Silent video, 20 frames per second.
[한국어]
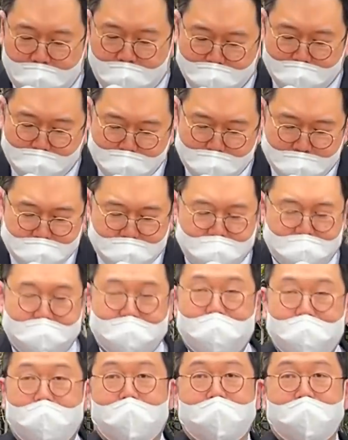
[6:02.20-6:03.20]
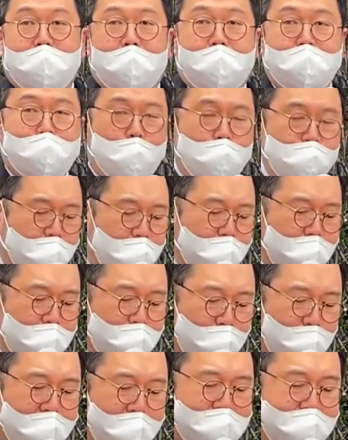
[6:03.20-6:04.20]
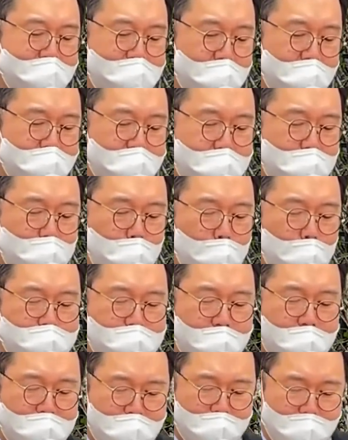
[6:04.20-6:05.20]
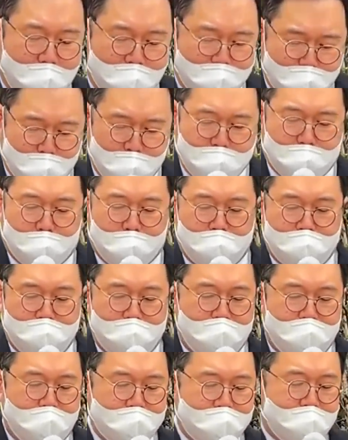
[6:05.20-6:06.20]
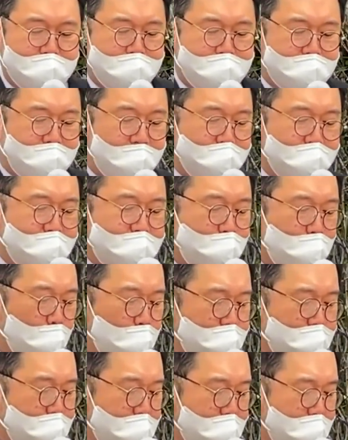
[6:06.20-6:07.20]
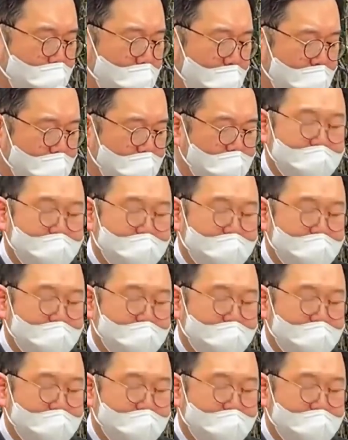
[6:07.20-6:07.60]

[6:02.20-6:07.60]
감으면은 대통령이 된 전직 총장님이 안 보이고, 그 전직 총장님의